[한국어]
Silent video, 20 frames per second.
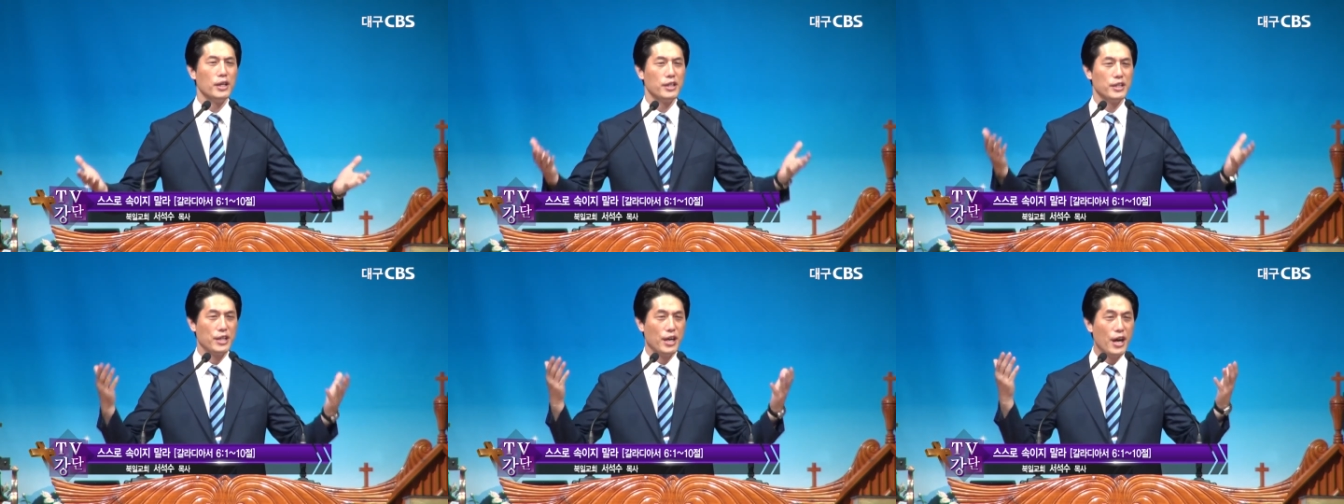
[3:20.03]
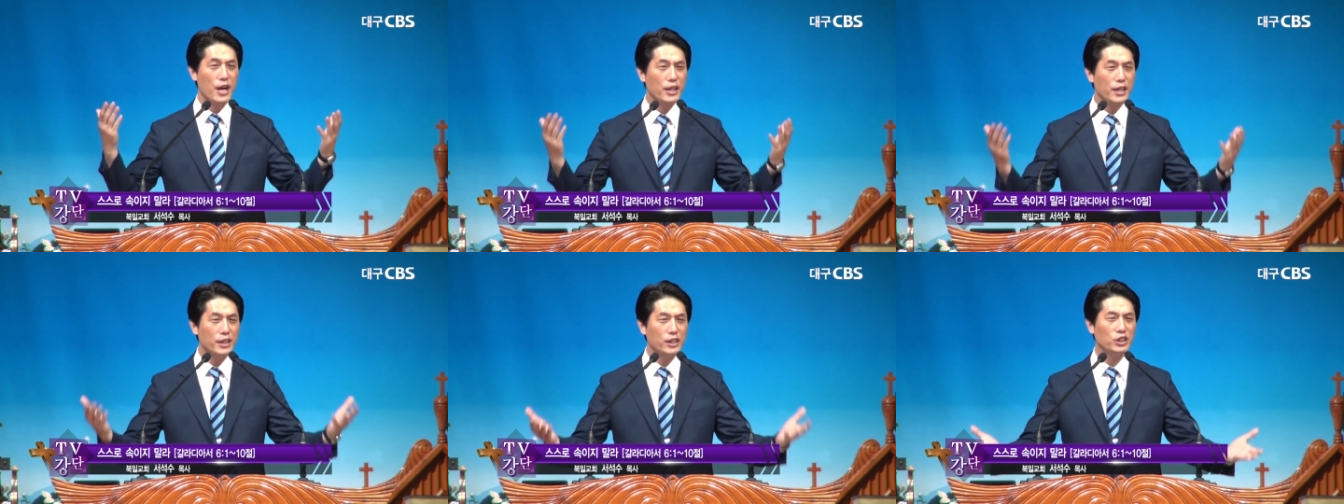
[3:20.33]

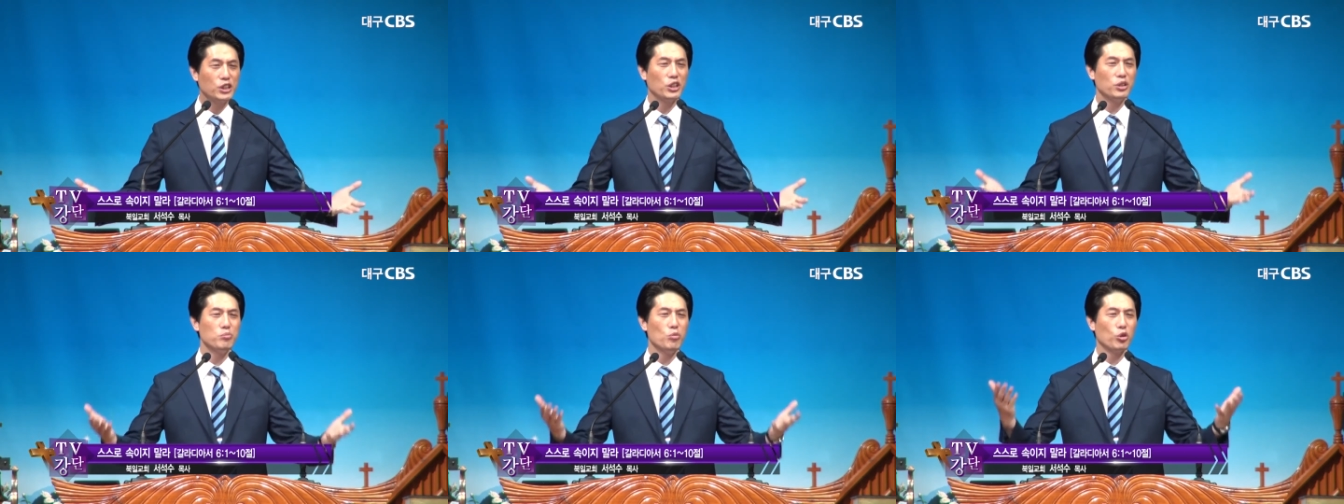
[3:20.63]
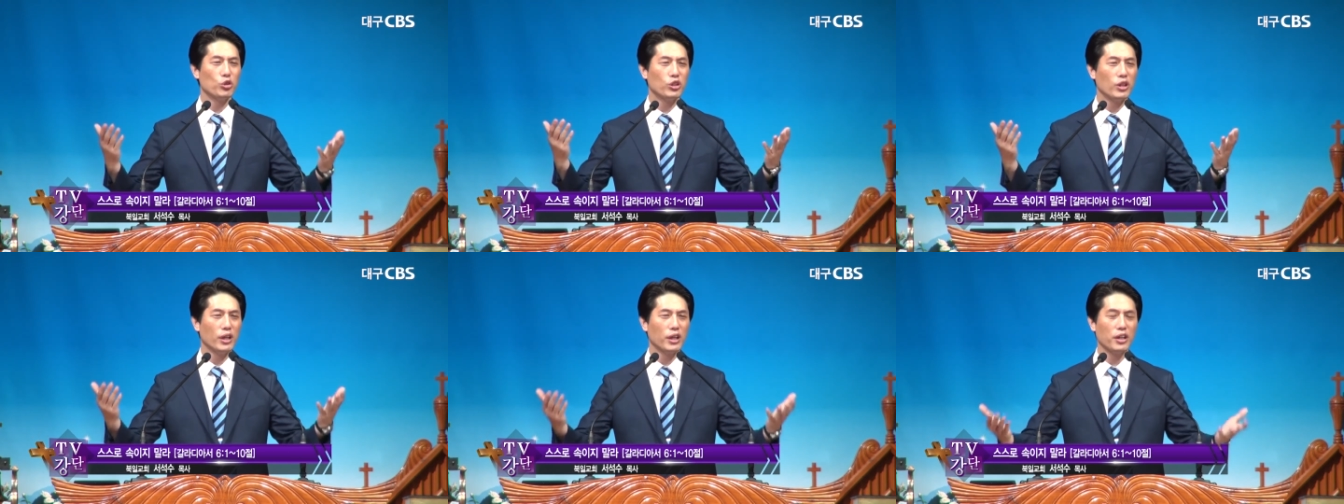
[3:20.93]
예기치
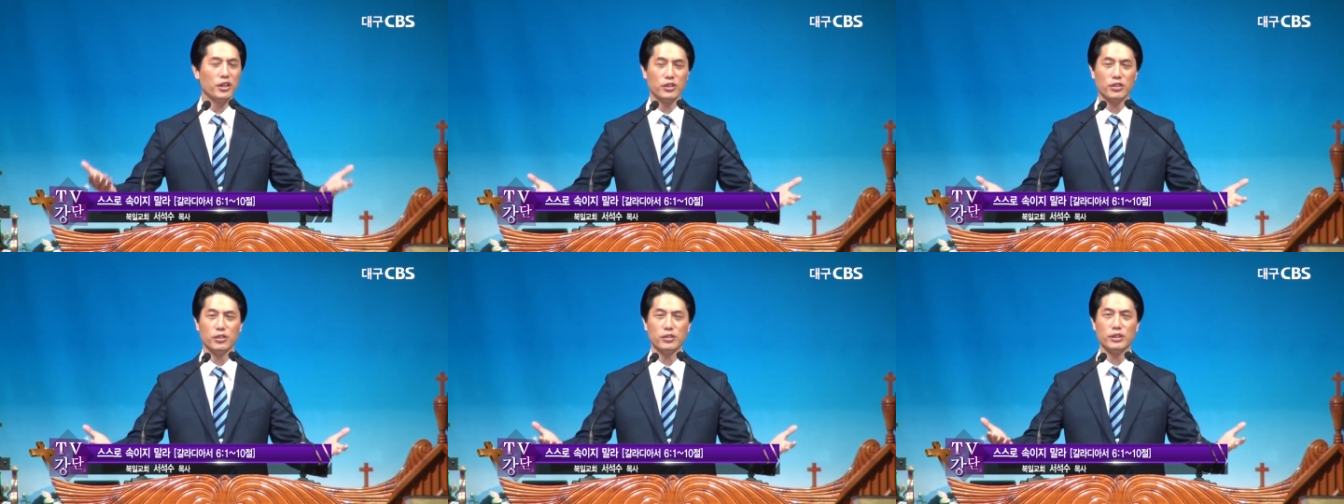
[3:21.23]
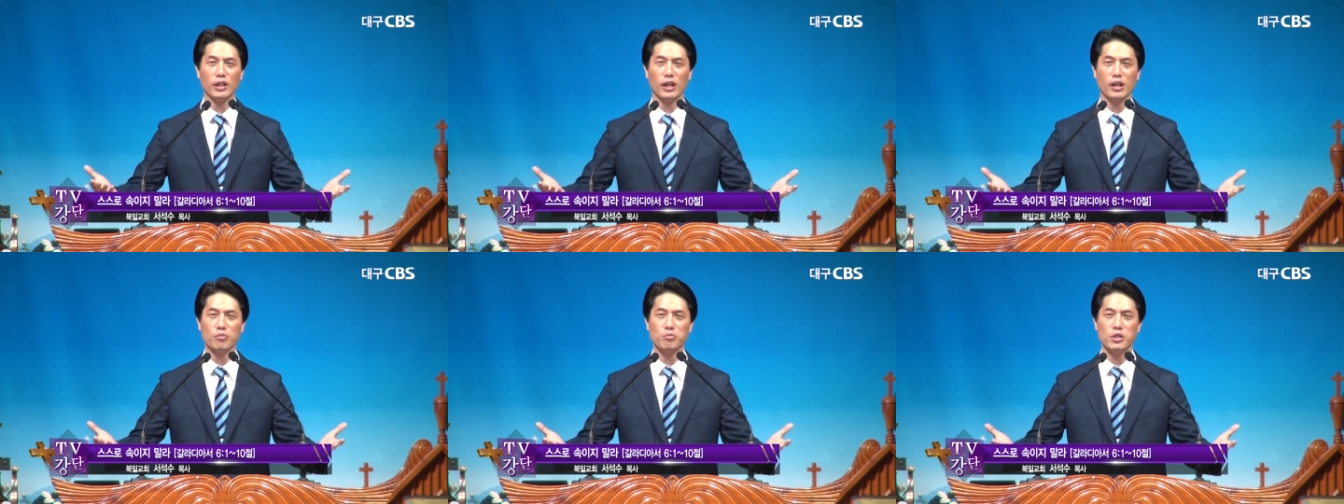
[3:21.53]
못하게 어떤
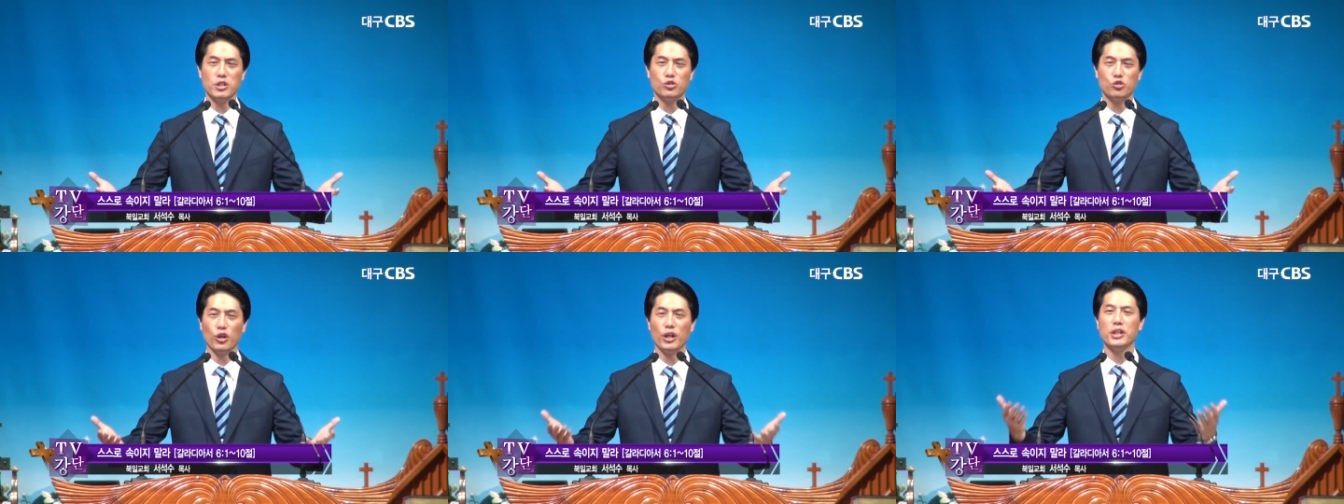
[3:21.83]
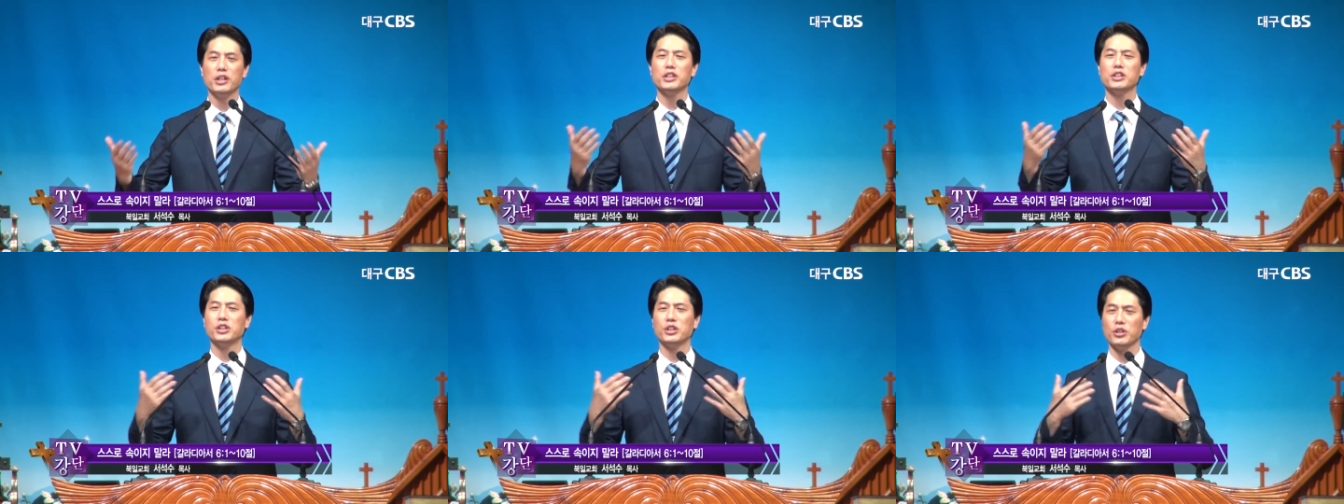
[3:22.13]
사람이
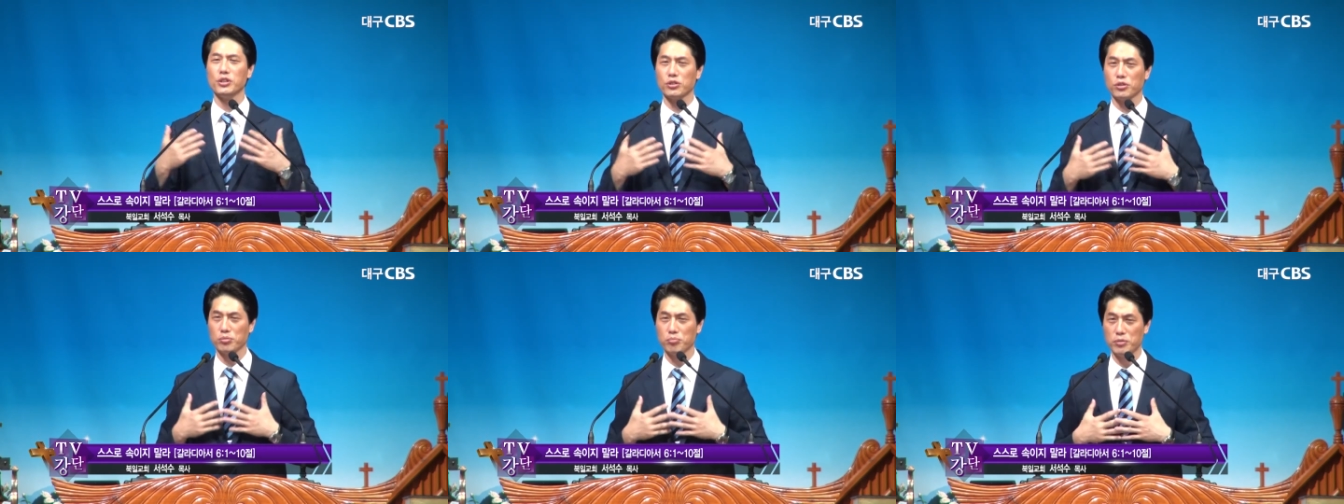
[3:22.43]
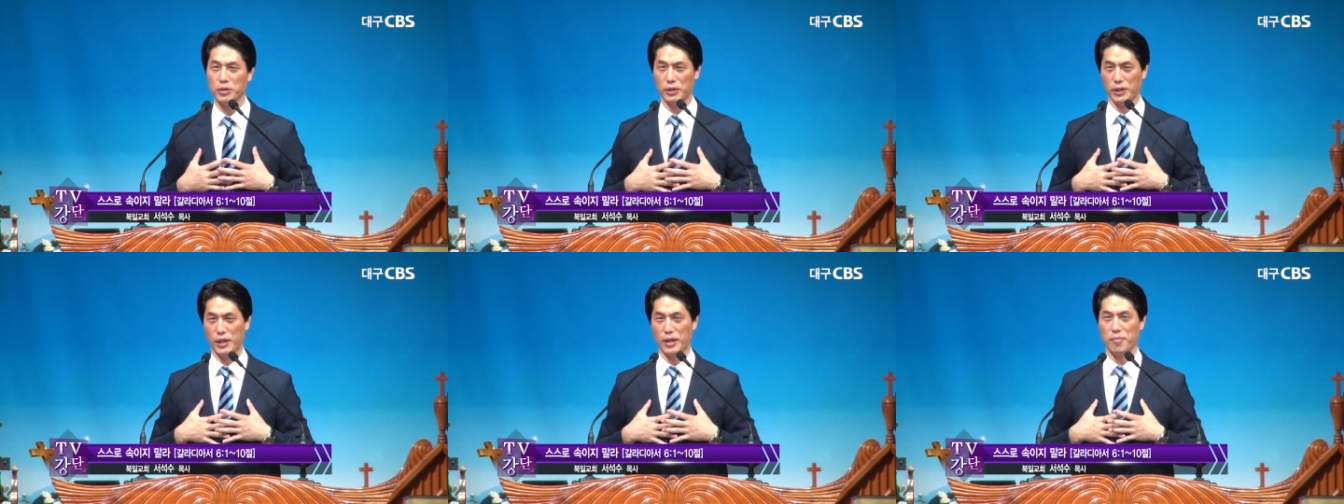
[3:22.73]
죄를
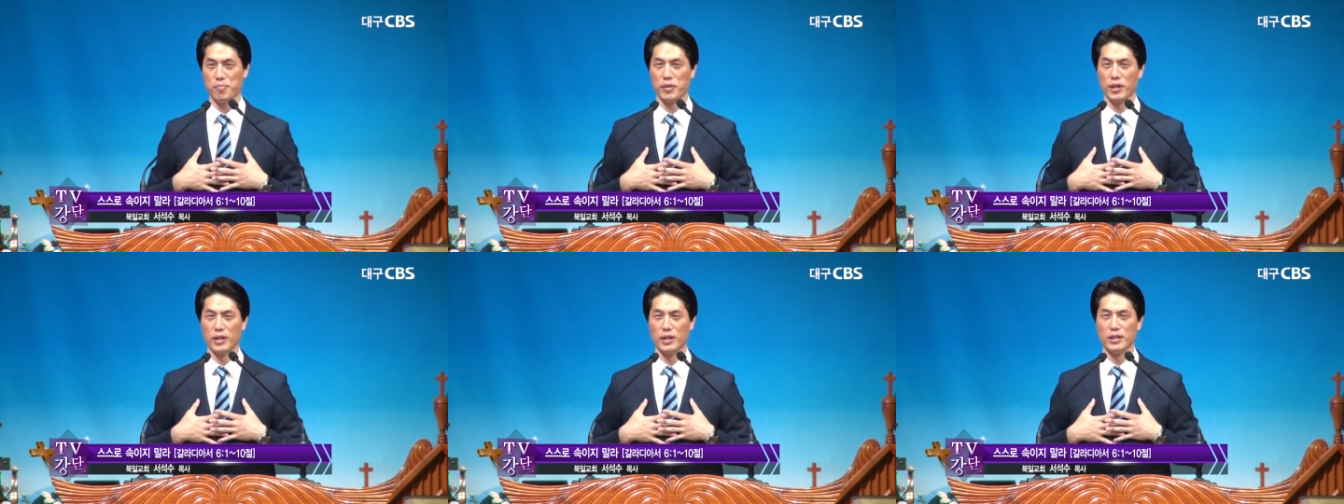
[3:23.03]
지었습니다.